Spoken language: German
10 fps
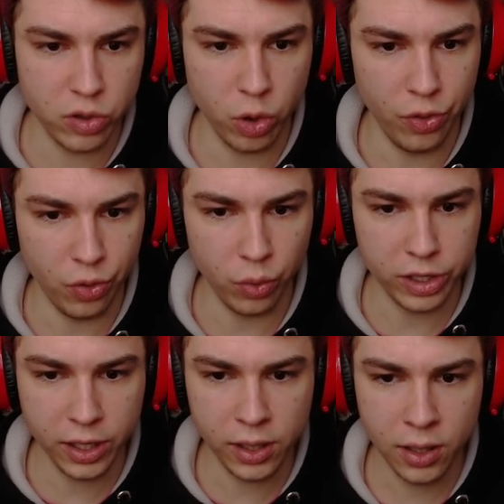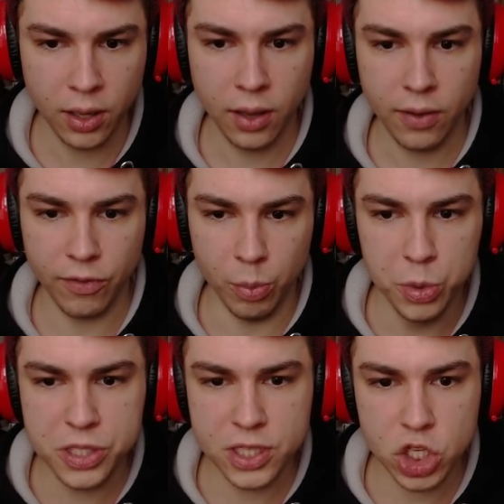können, oder? Wir
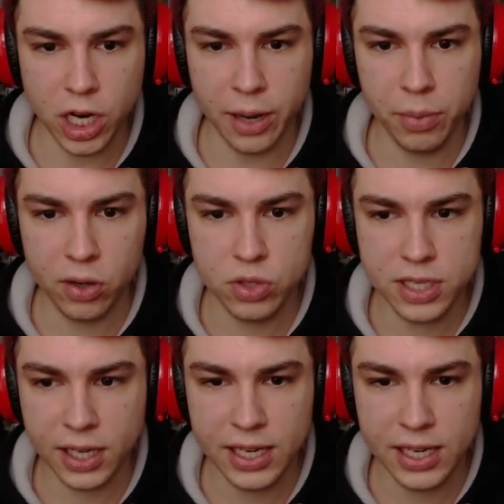müssen scheinbar unsere